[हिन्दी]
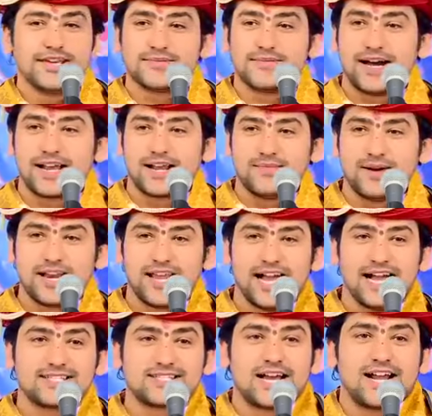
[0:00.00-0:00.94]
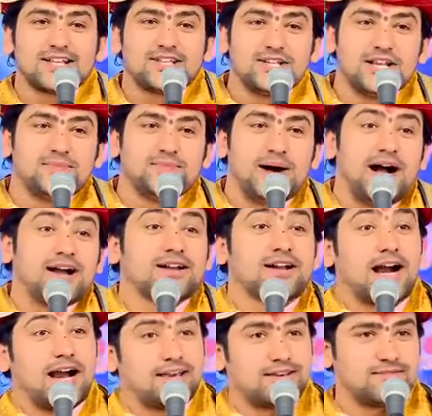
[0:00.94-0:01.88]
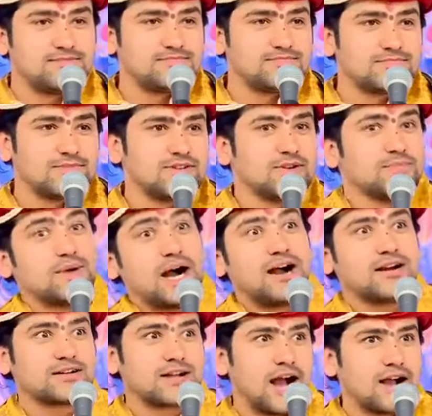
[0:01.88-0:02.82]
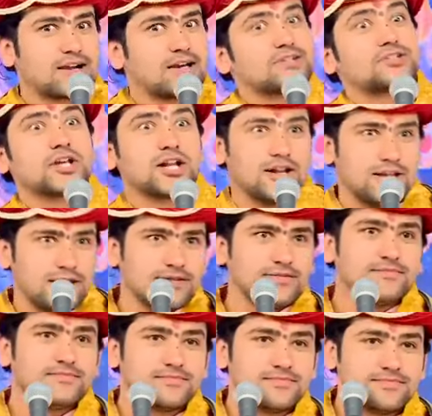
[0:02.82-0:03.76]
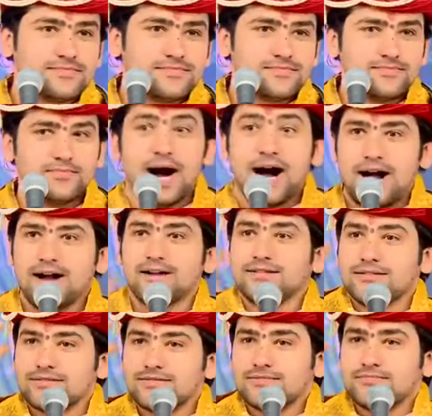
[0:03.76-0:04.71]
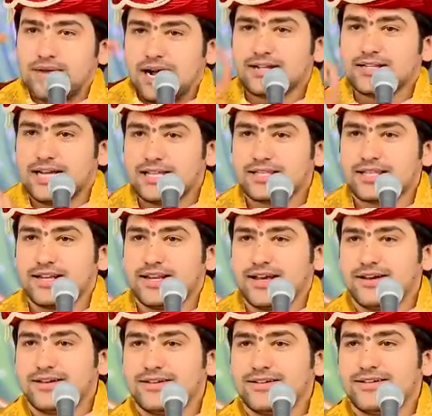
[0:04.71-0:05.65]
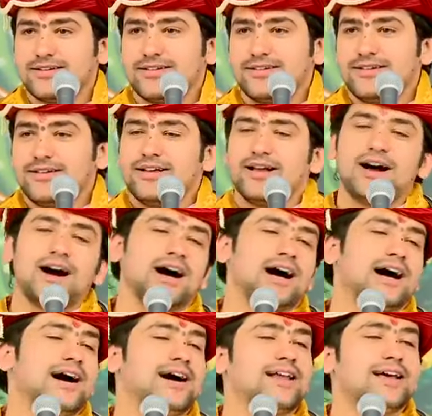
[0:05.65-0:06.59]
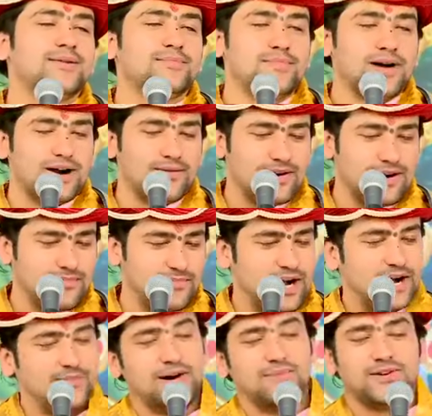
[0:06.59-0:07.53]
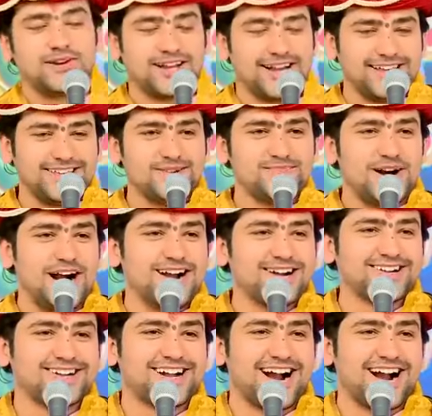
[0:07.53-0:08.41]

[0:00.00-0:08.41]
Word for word: एक बार हमारे आचार्य जी ने भांग खाई ये भांग खाकर चले भांग भांग जानते ना अरे बाबा बाबा बन गए ये भांग